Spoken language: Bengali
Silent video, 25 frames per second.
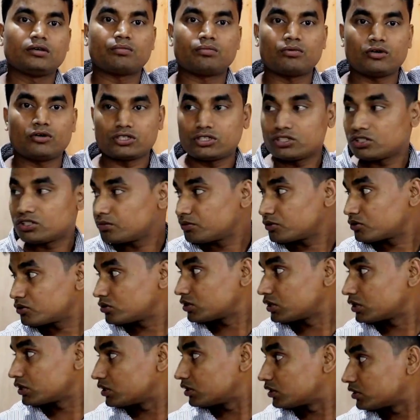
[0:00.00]
পঁয়ত্রিশ
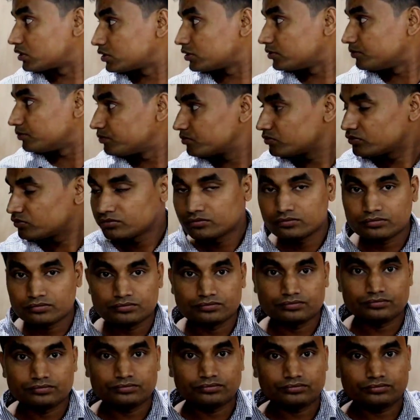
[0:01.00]
বছরের গ্যারান্টি আচ্ছা
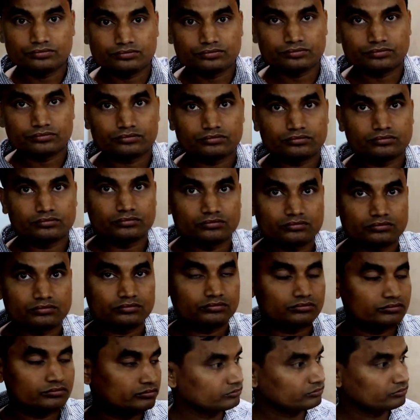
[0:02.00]
আসাদ ভাই আপনাদের আসলে